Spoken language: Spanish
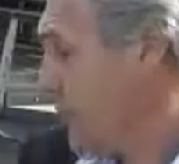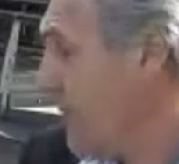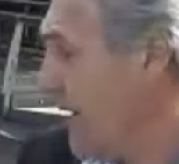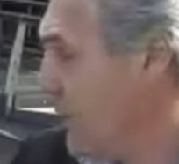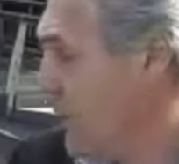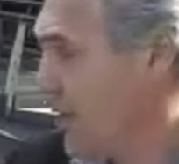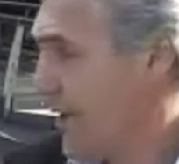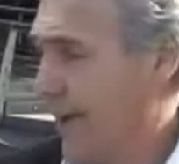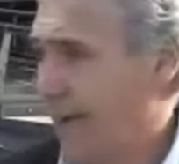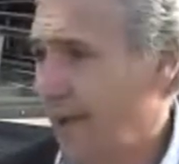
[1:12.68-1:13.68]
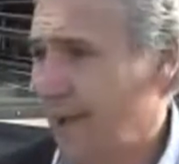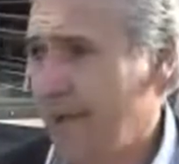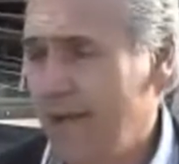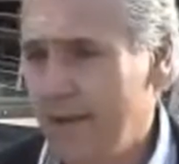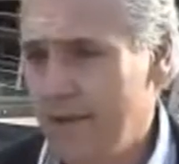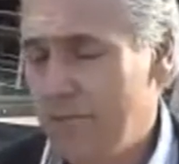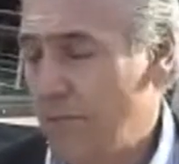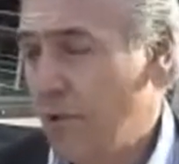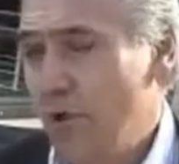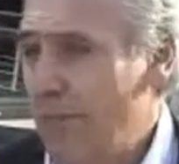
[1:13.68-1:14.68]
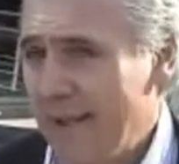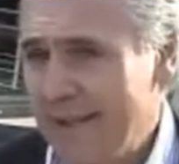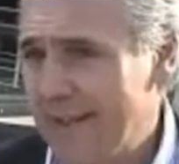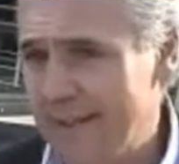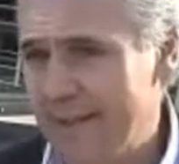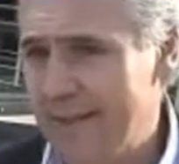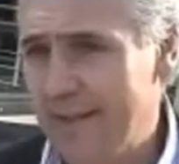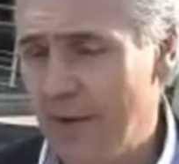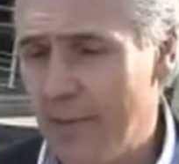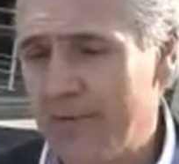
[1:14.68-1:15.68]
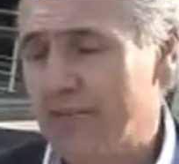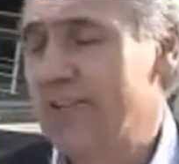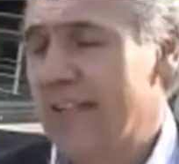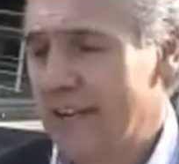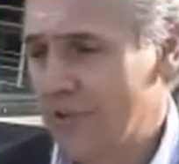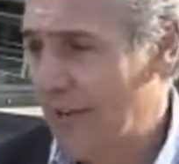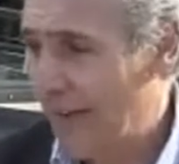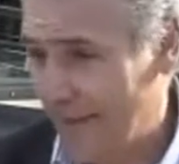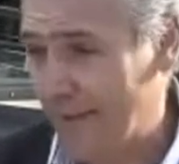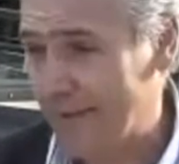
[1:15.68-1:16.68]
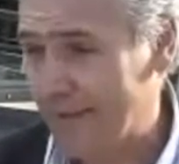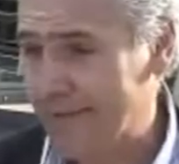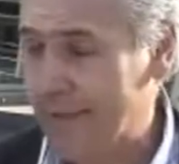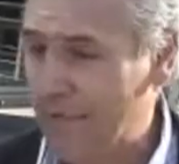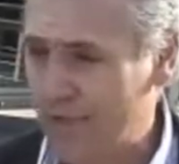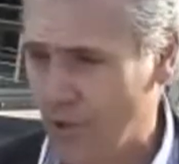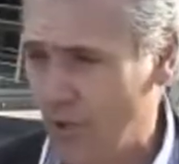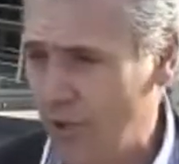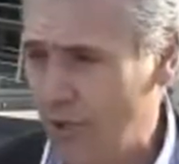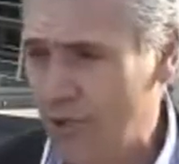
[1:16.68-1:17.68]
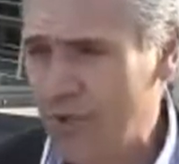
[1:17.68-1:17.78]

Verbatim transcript: Son vehículos que no dependen de los precios internacionales del petróleo.